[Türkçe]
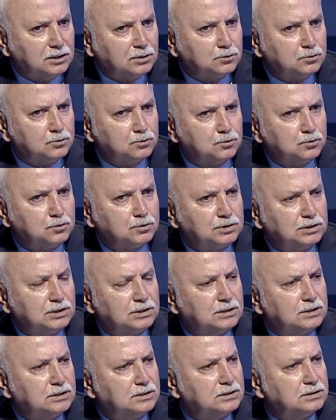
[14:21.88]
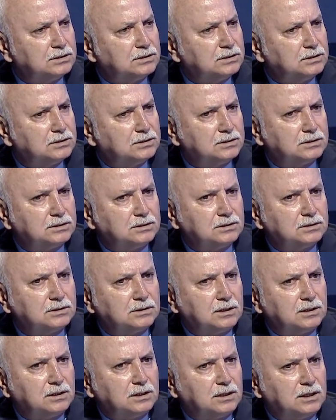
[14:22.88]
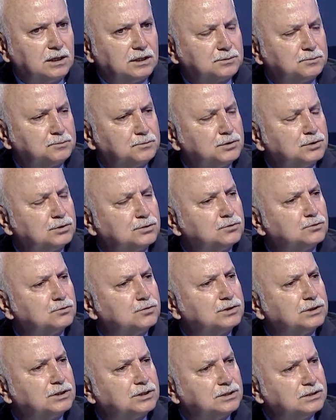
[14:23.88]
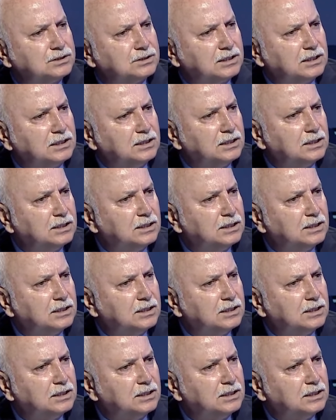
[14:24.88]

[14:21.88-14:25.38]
yüzde e, 60'ının üzerinde